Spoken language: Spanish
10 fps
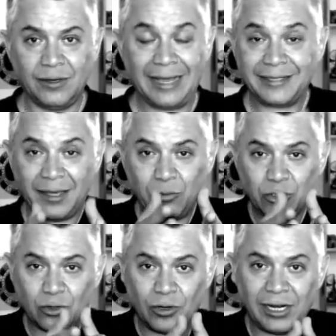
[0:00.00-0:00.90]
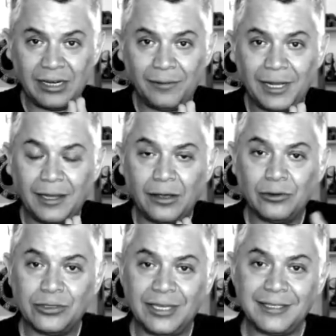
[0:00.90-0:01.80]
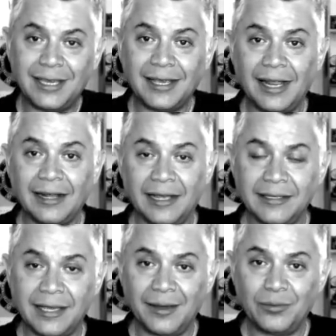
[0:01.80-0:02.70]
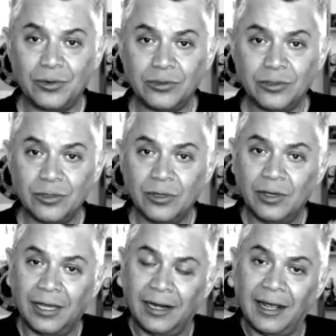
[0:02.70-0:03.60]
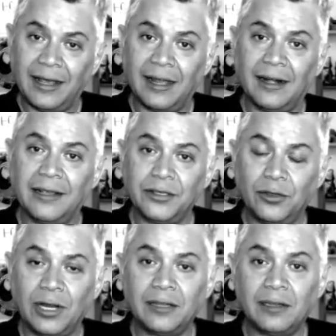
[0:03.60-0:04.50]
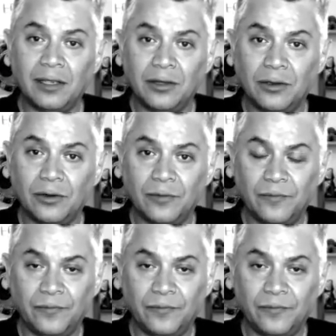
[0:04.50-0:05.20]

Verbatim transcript: Nacemos con el nivel de conciencia que alcanzamos en la encarnación anterior.